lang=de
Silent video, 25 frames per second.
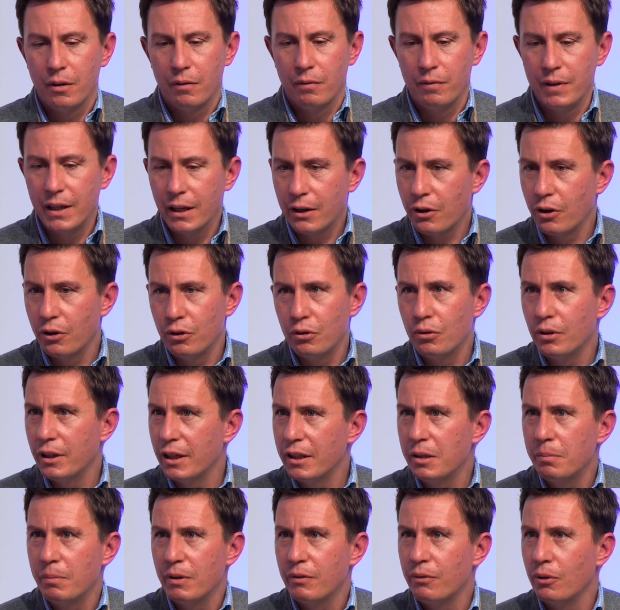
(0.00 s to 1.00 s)
Wir können nur
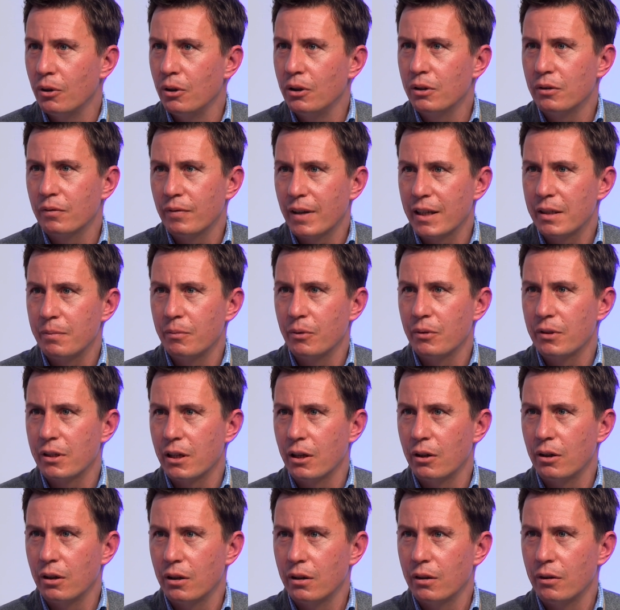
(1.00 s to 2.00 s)
das befolgen, was wir uns
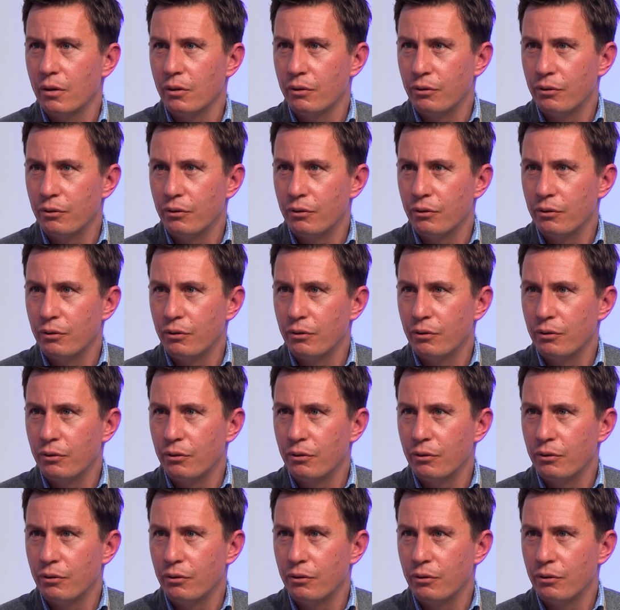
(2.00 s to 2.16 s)
auch